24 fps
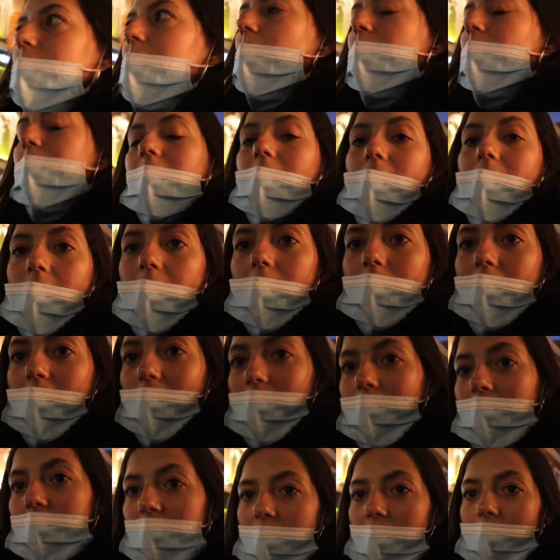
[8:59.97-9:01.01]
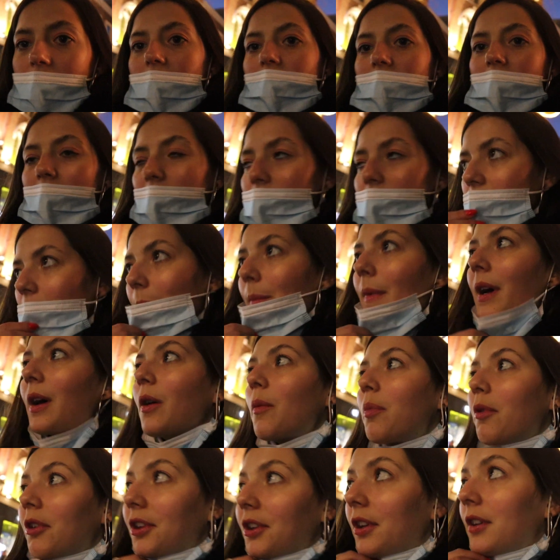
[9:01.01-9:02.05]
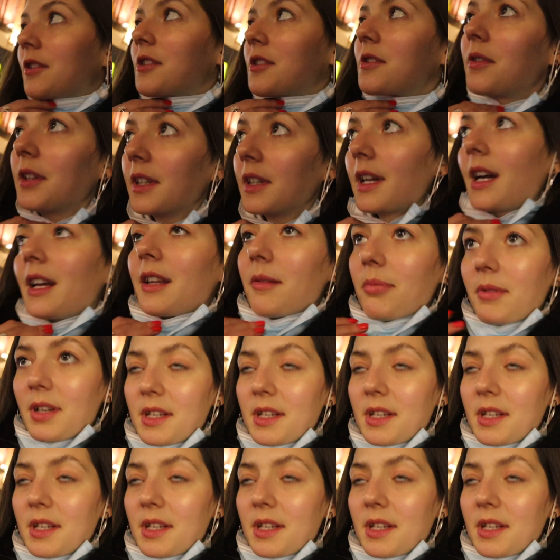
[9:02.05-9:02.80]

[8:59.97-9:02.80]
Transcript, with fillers: Aqui, inclusive, eu tenho que tomar um pouquinho de cuidado porque